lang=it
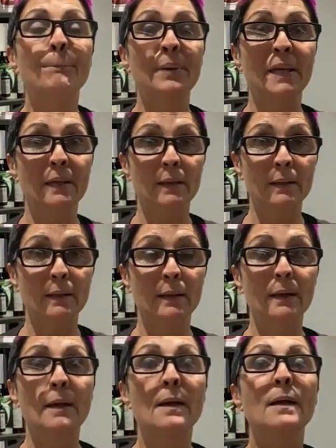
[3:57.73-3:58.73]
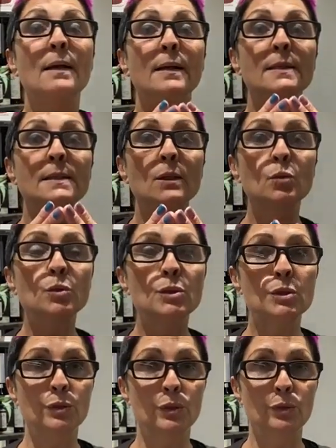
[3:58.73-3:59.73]
per
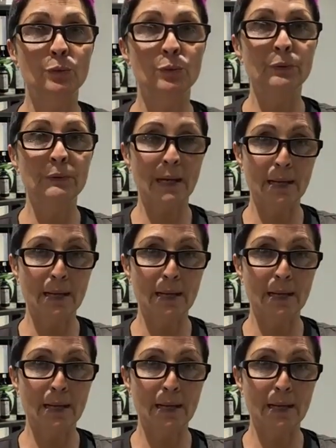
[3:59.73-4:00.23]
l'esecuzione di un